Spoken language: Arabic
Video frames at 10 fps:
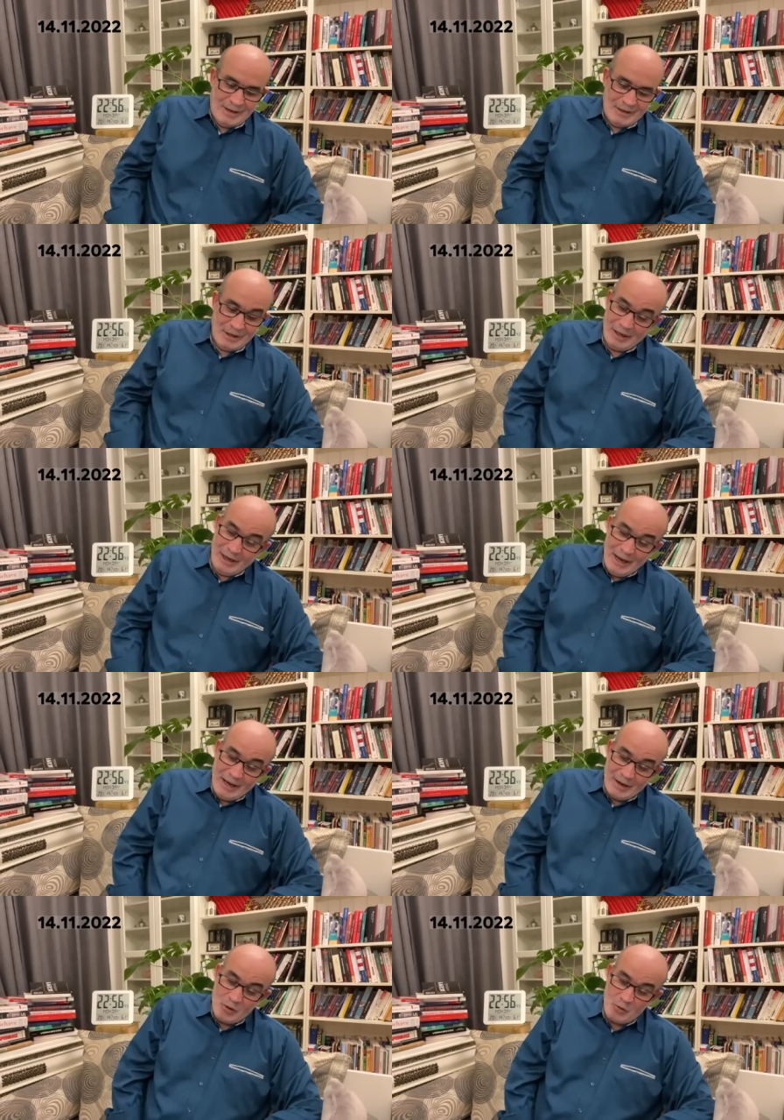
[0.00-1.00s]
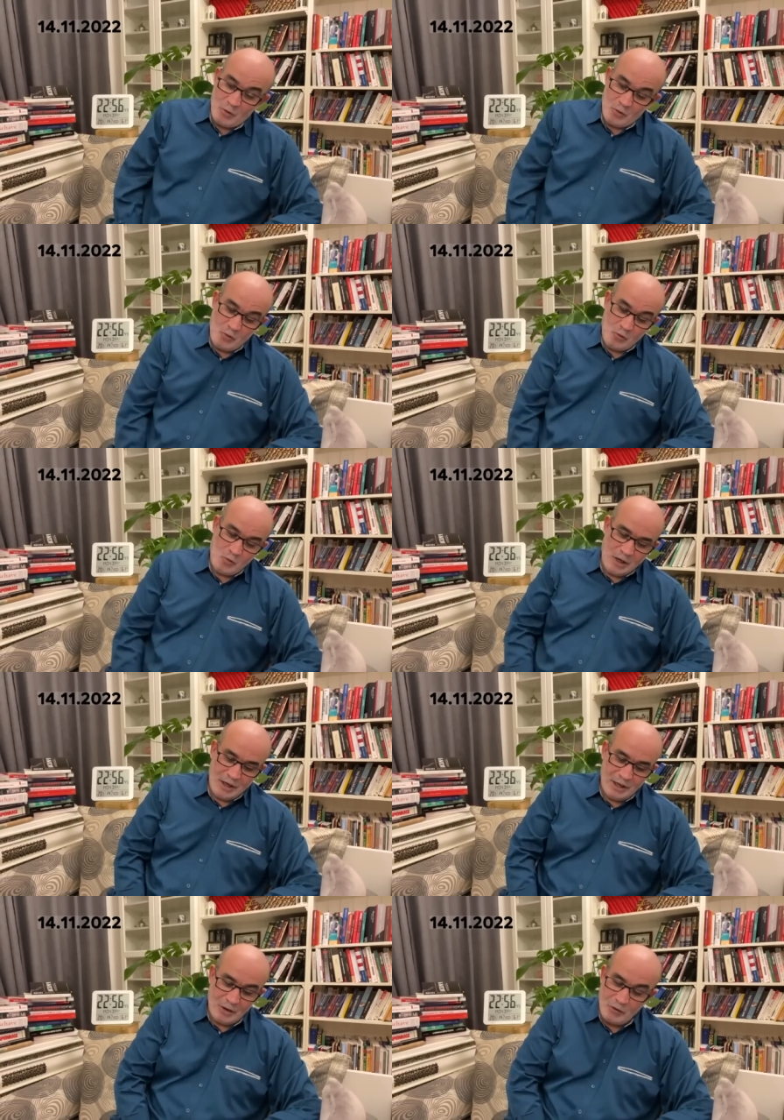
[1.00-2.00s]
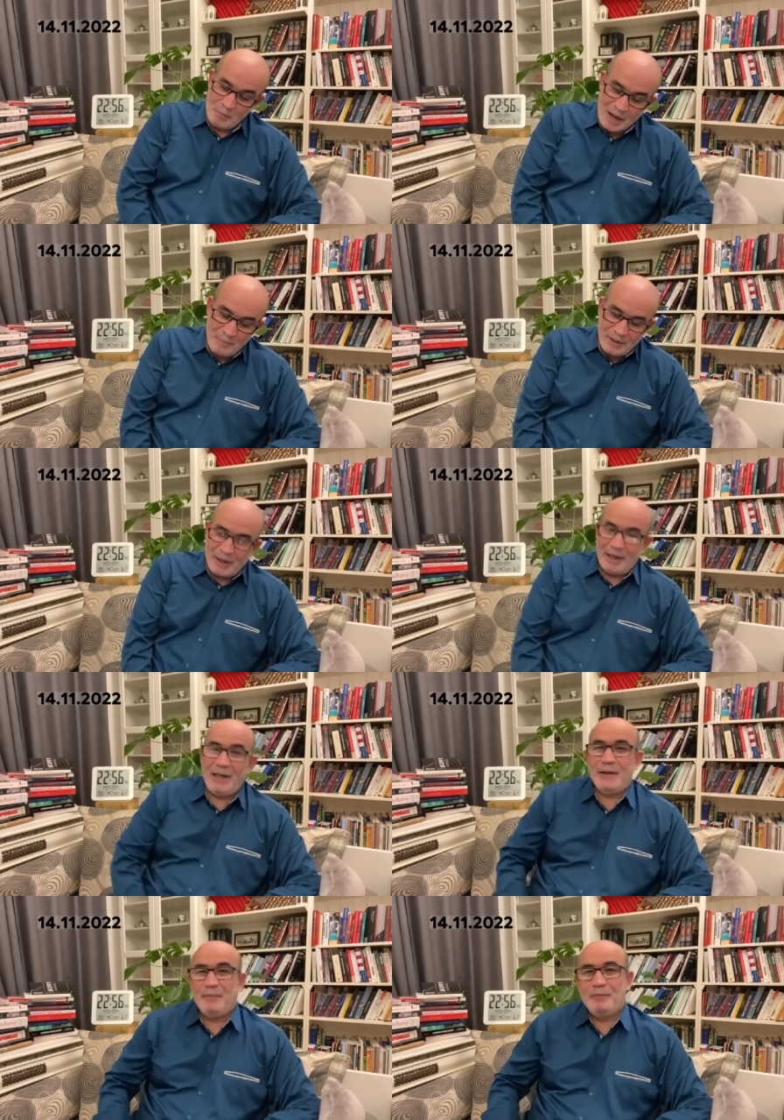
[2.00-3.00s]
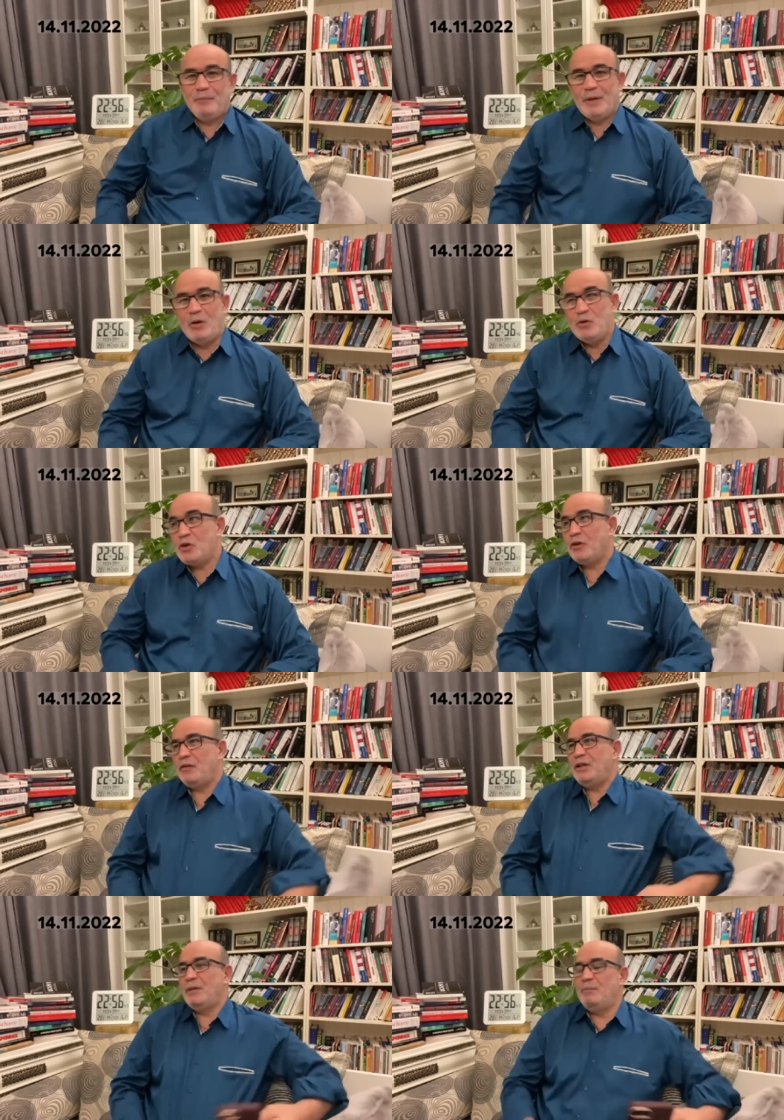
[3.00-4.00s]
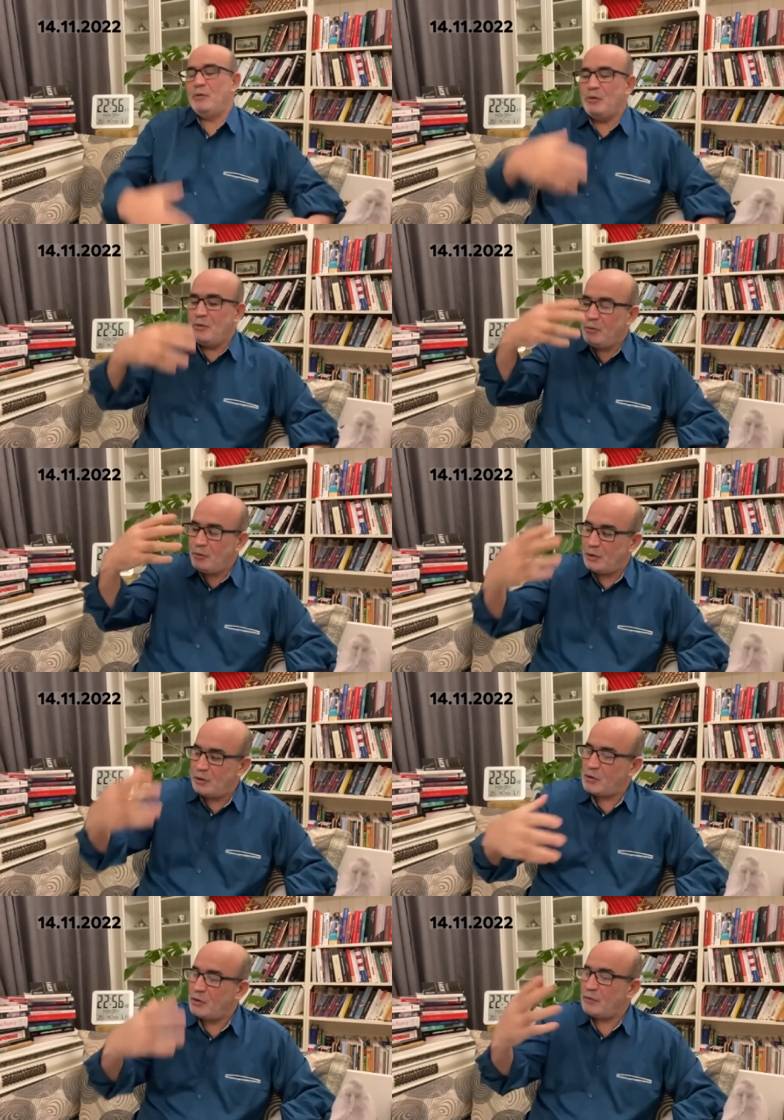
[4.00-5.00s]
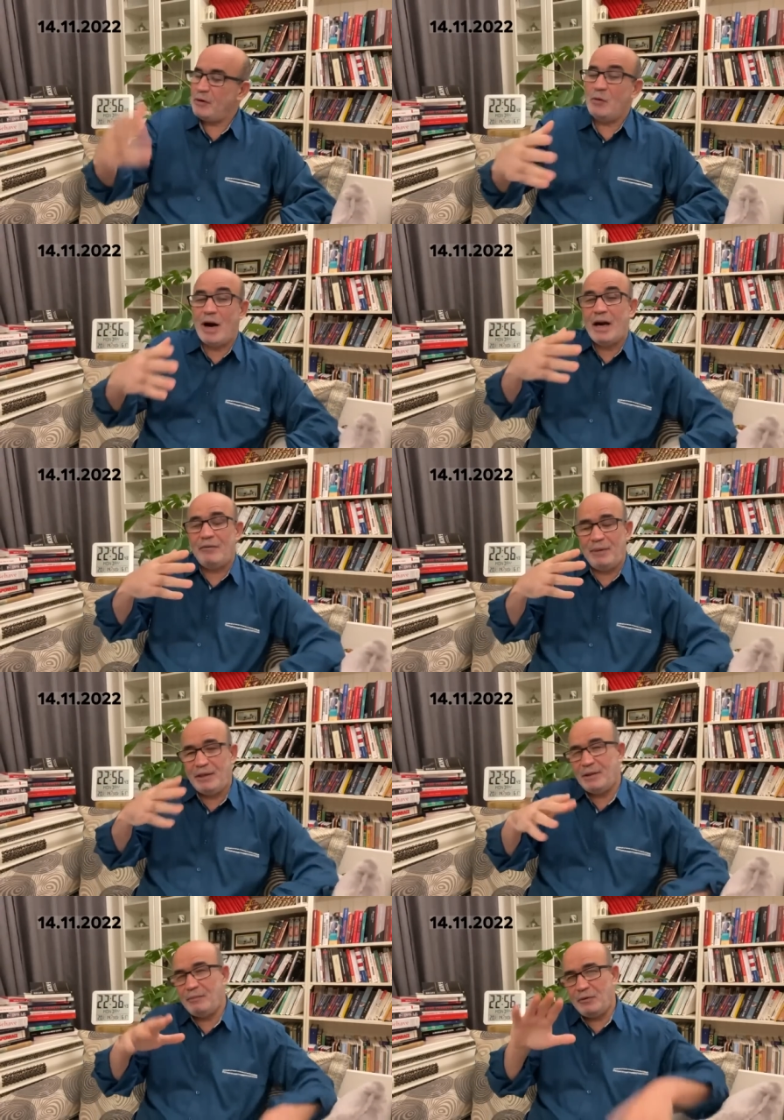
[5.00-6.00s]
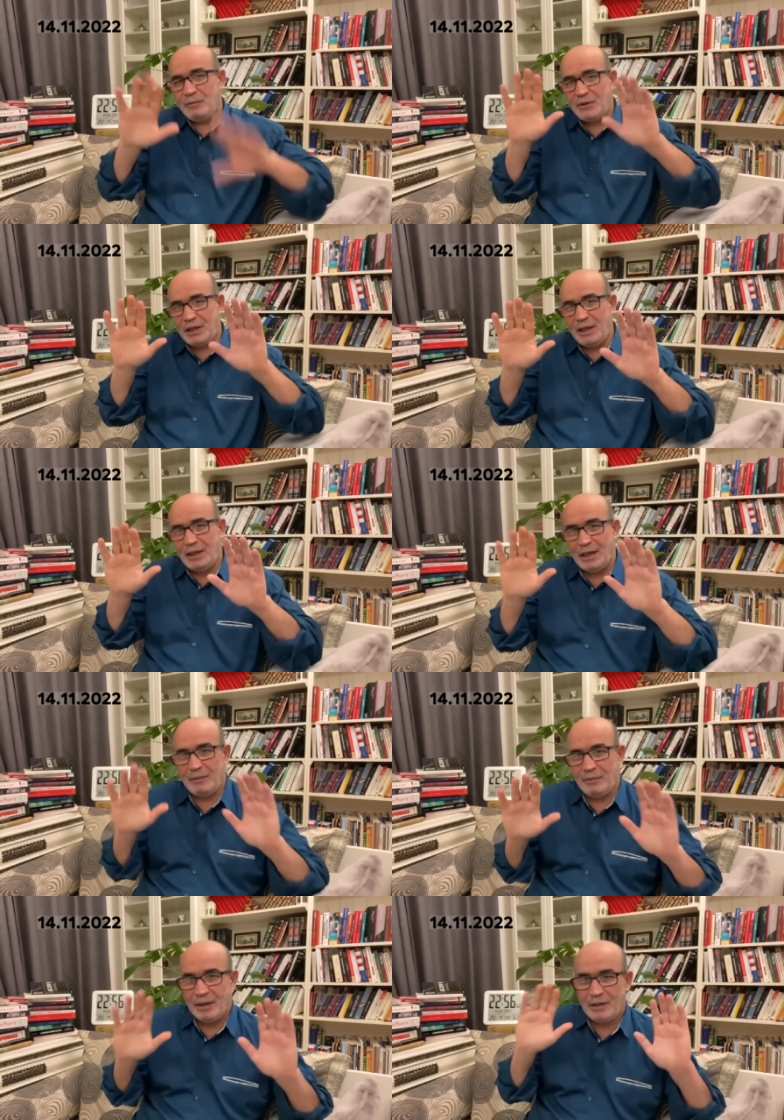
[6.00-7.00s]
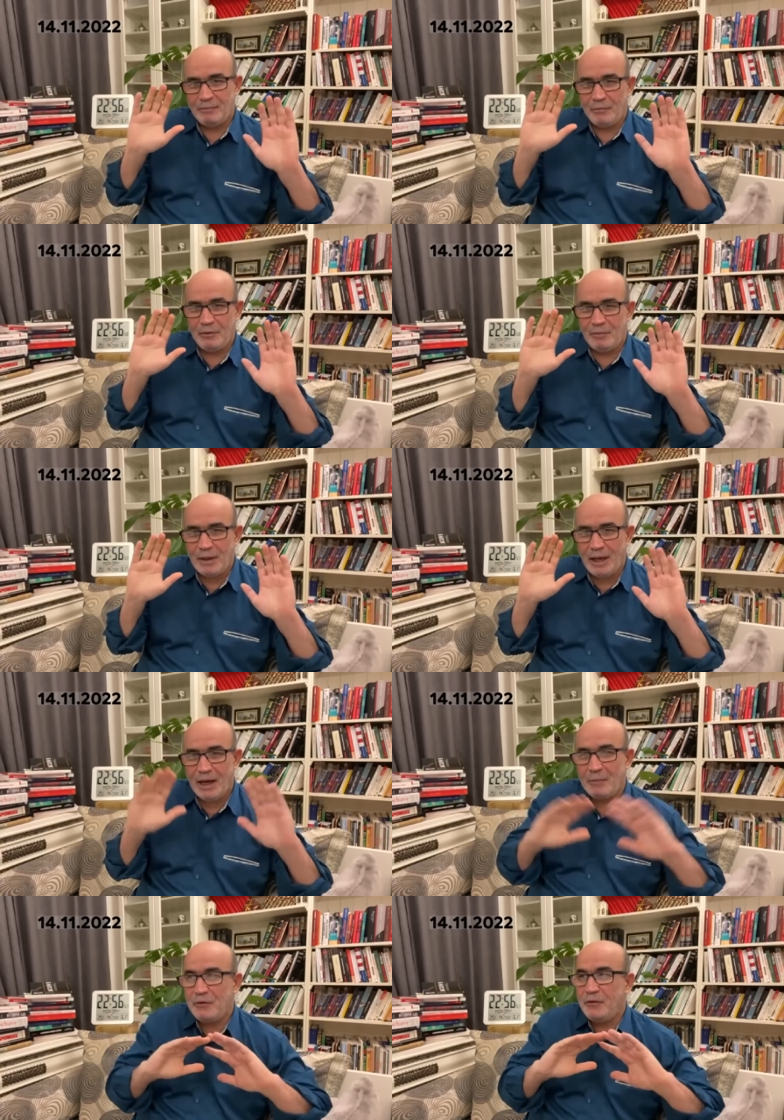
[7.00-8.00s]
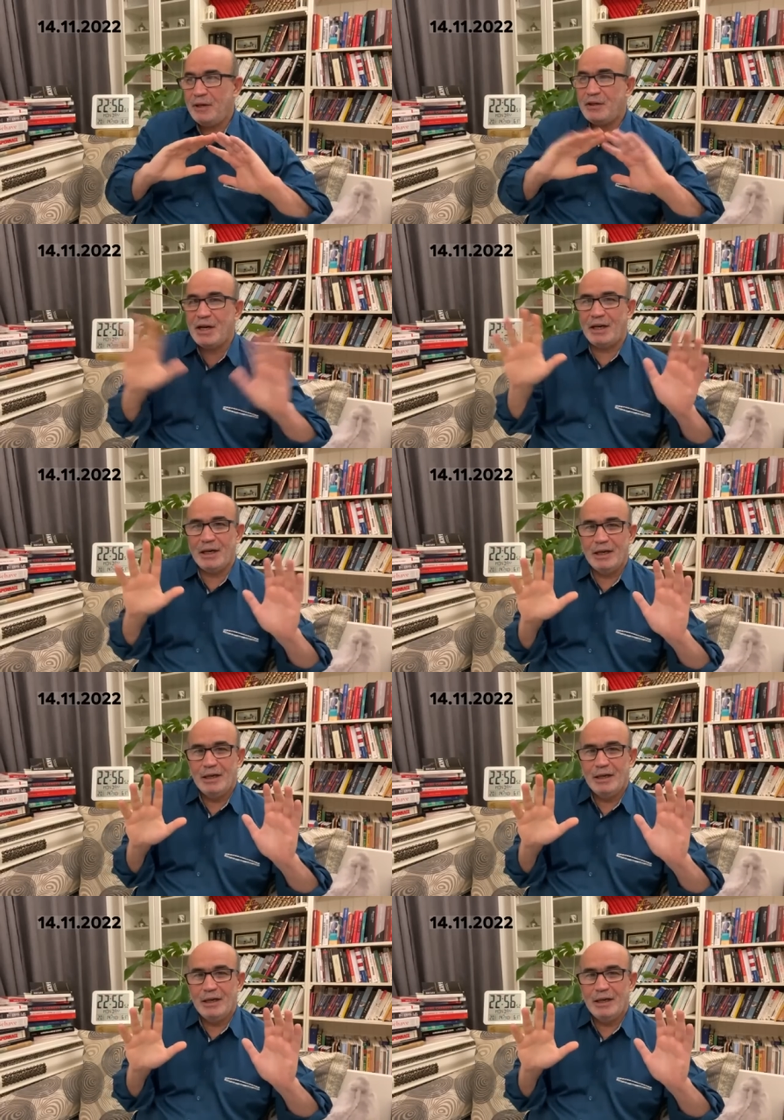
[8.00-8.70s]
شنقريحة راهو راهو في مهب الريح أو يشكر فيه تبون وقعد يشكر فيه وعارف بلي تبون مسكين يعني تبون ما يحكمش فيه شيء